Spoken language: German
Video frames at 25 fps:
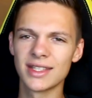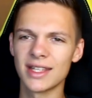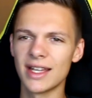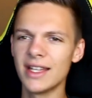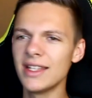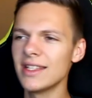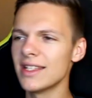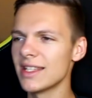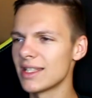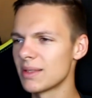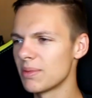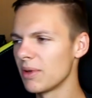sei
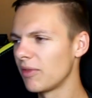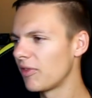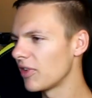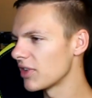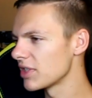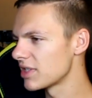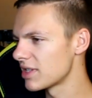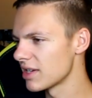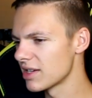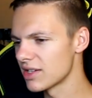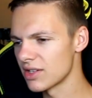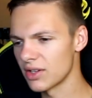es jetzt mit
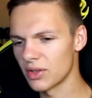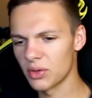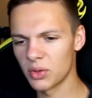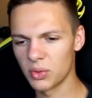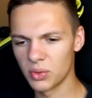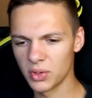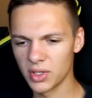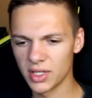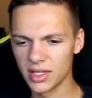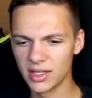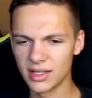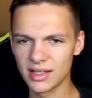
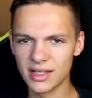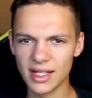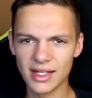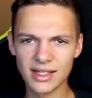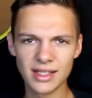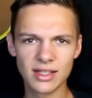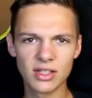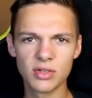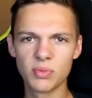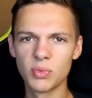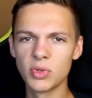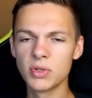Versicherungen, sei
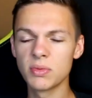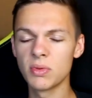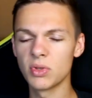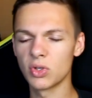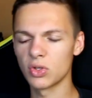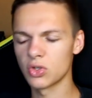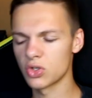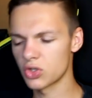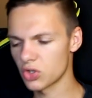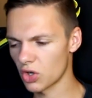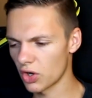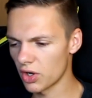es ich muss mir
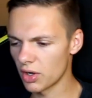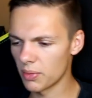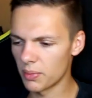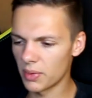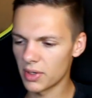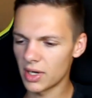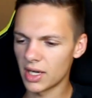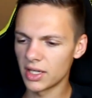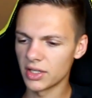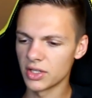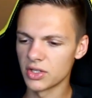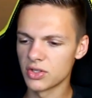noch einen
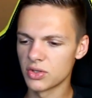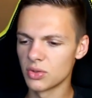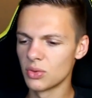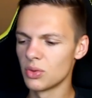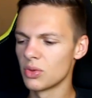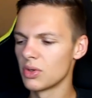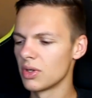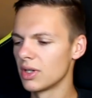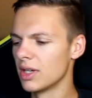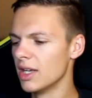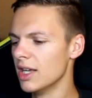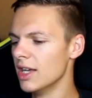Steuerberater
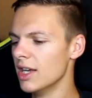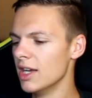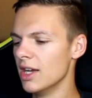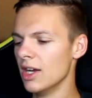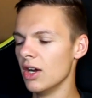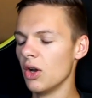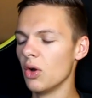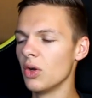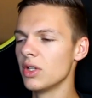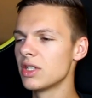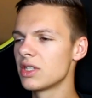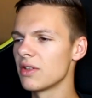suchen
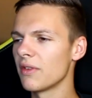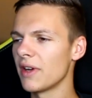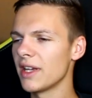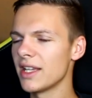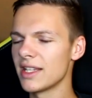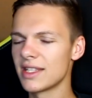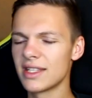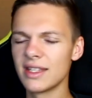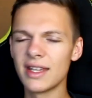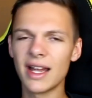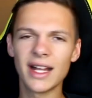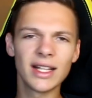und so weiter.
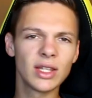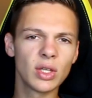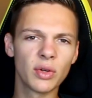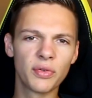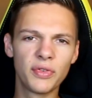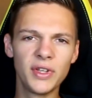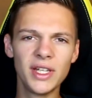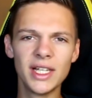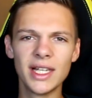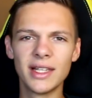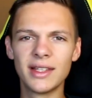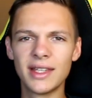Es sind halt noch
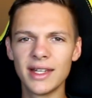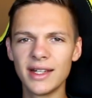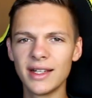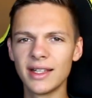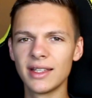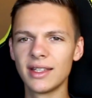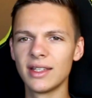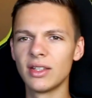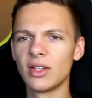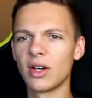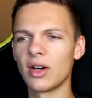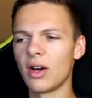viele
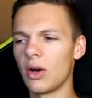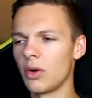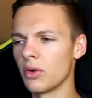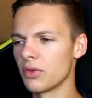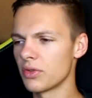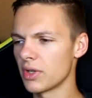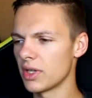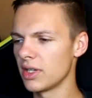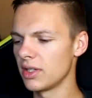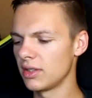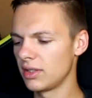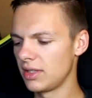Dinge, die noch, auf,
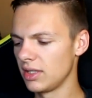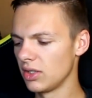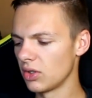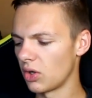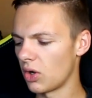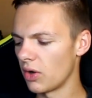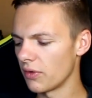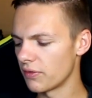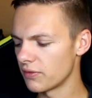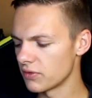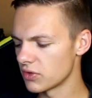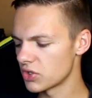äh, die noch
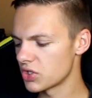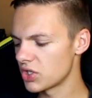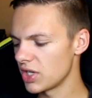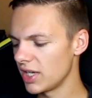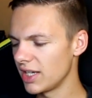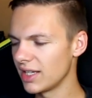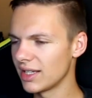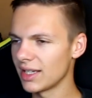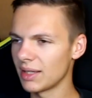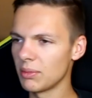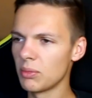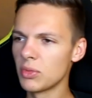offen
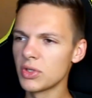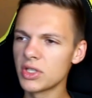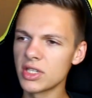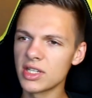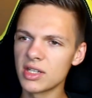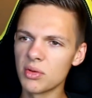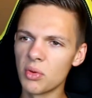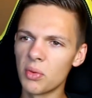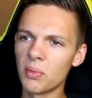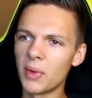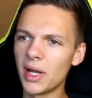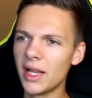stehen, dann muss ich
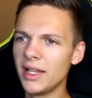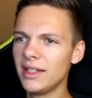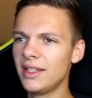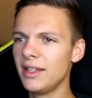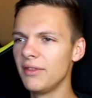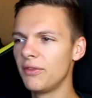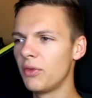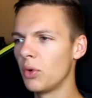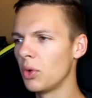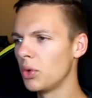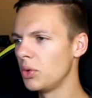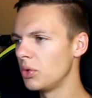immer mal in
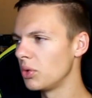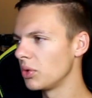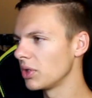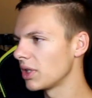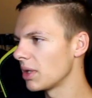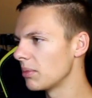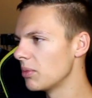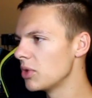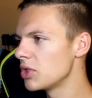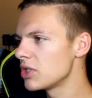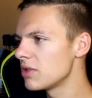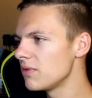die Wohnung,
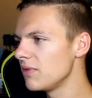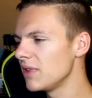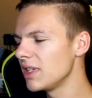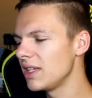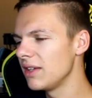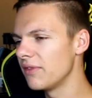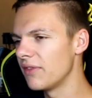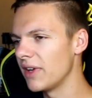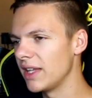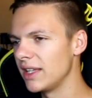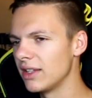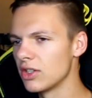dann müssen wir
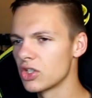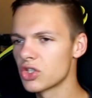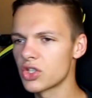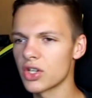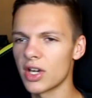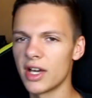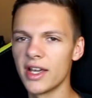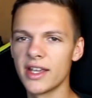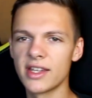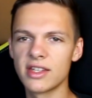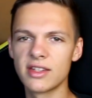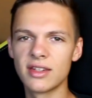die Wände
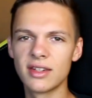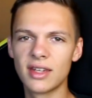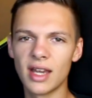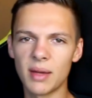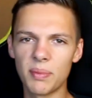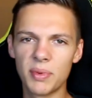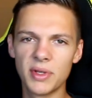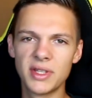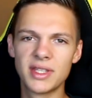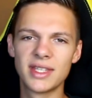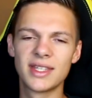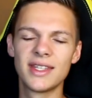streichen,
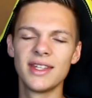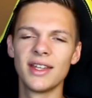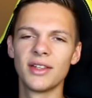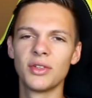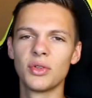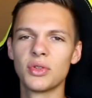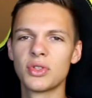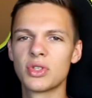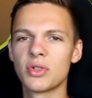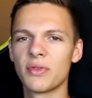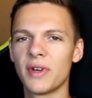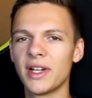tapezieren
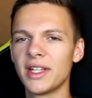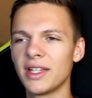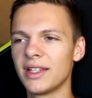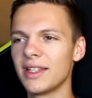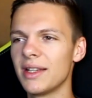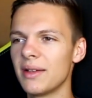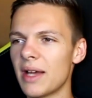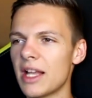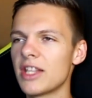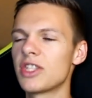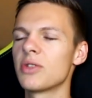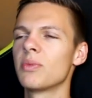und so weiter.
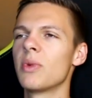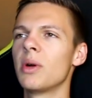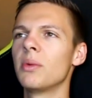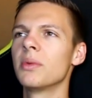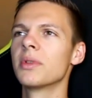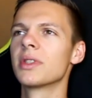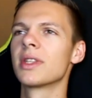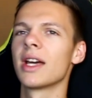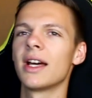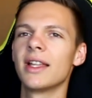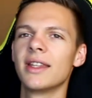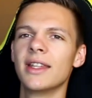Ne? Also
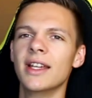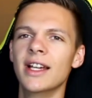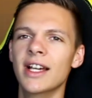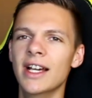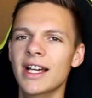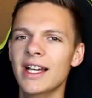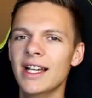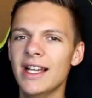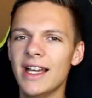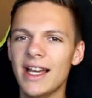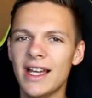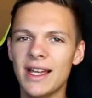momentan
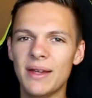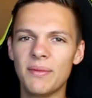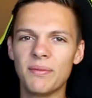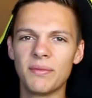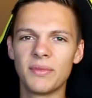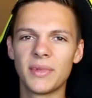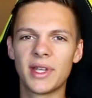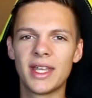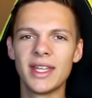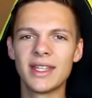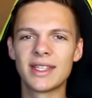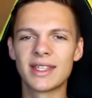
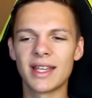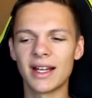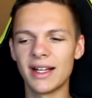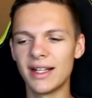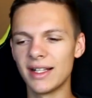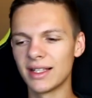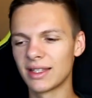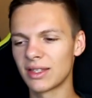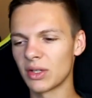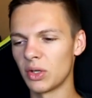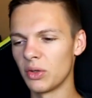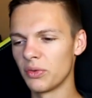ähm, geht es
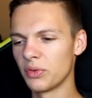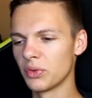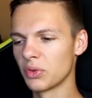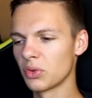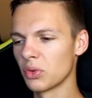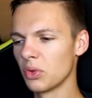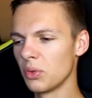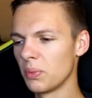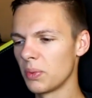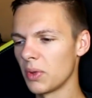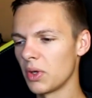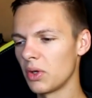halt drauf und
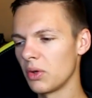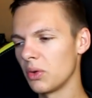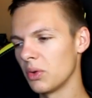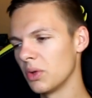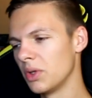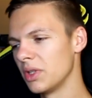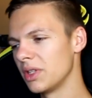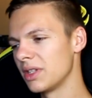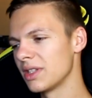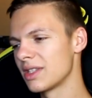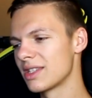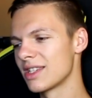drüber
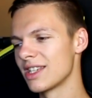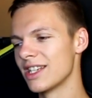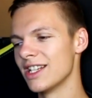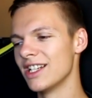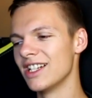und...